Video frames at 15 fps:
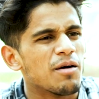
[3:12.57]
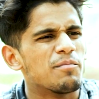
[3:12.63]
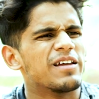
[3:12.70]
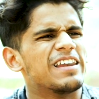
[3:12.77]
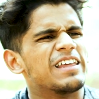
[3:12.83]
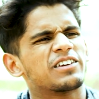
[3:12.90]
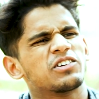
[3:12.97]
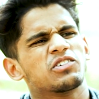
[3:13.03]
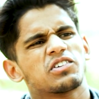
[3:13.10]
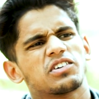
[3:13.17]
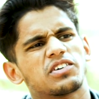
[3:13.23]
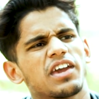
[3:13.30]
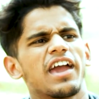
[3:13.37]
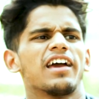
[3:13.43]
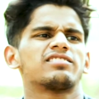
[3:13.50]
तो लेकिन
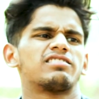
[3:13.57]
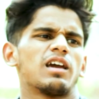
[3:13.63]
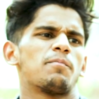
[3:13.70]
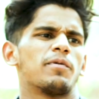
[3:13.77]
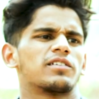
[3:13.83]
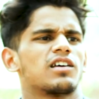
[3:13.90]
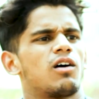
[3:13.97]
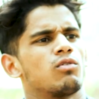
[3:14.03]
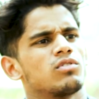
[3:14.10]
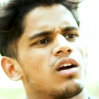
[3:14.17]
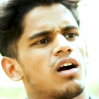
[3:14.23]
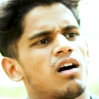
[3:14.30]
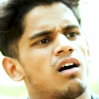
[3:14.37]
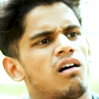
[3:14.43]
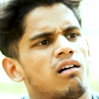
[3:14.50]
कैसे पटाऊं
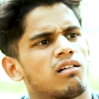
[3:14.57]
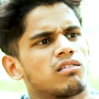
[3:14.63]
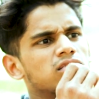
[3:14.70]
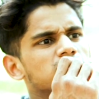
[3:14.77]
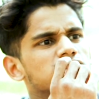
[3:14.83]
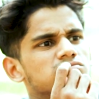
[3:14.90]
यार